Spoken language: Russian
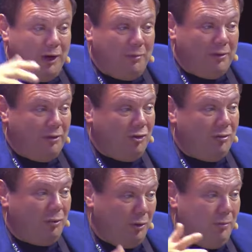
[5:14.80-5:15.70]
время,
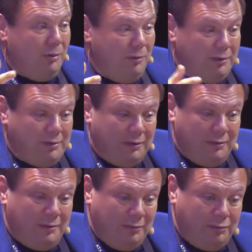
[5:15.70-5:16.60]
значит, вроде бы у вас так
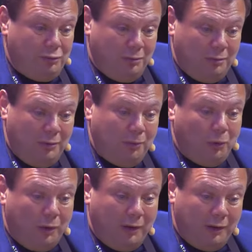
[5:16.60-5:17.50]
все
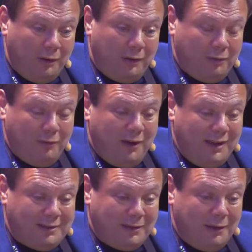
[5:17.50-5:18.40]
неплохо
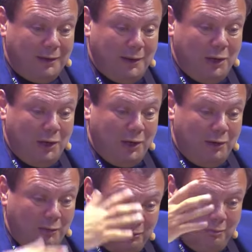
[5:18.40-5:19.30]
развивается,
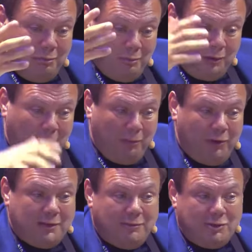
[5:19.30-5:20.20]
и как бы
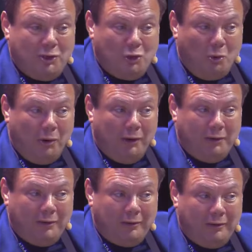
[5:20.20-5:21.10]
власть вас не
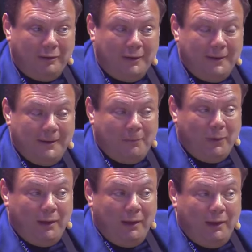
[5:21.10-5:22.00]
трогает, так сказать.
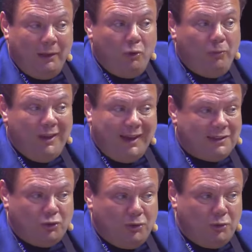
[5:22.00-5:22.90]
Ну, мне
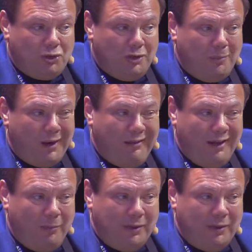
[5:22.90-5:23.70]
кажется, что это очень неправильное